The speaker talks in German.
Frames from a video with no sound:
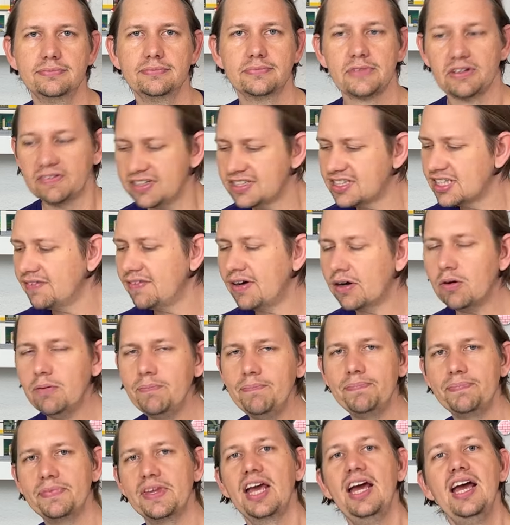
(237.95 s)
Wisst ihr warum?
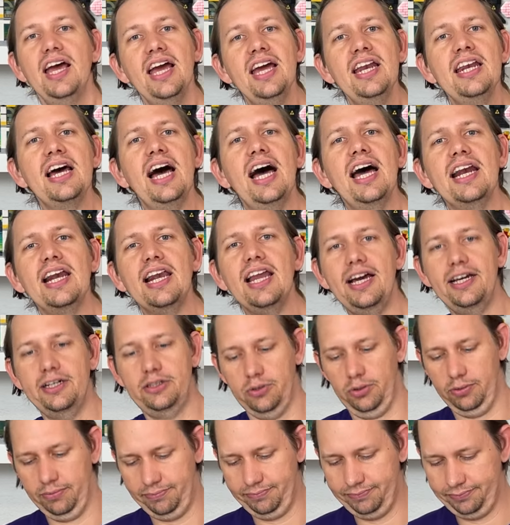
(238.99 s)
In der
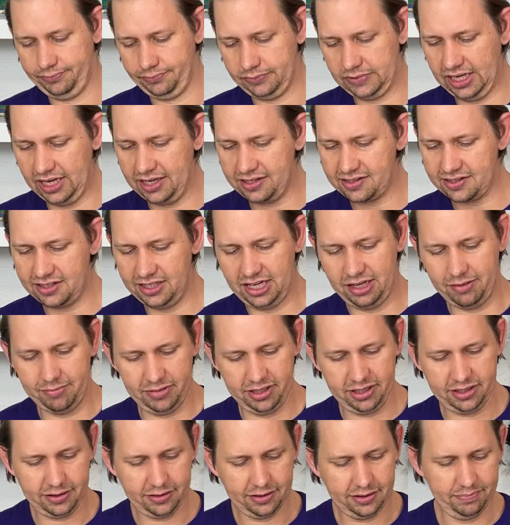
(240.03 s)
Anleitung ist
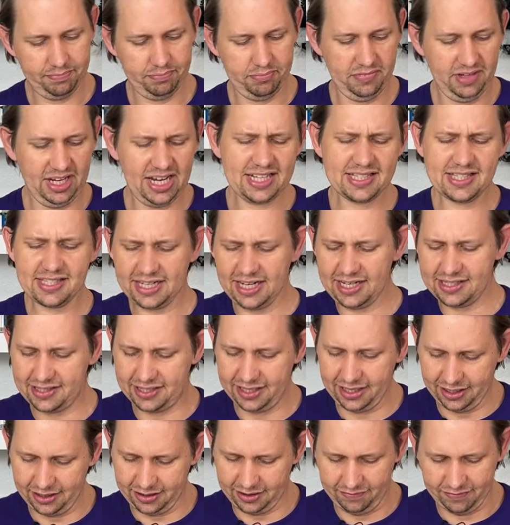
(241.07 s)
nämlich ganz, ganz
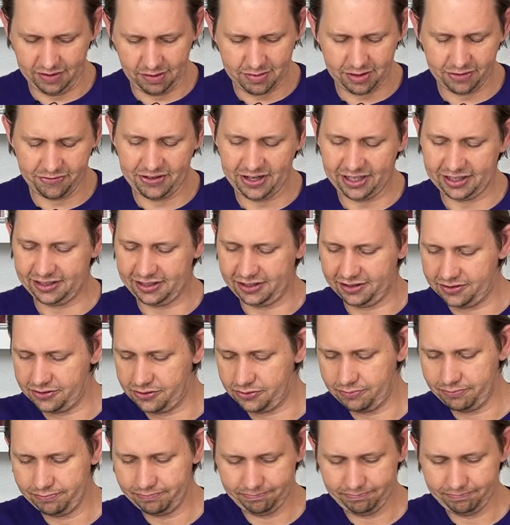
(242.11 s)
hinten, wenn man fertig ist,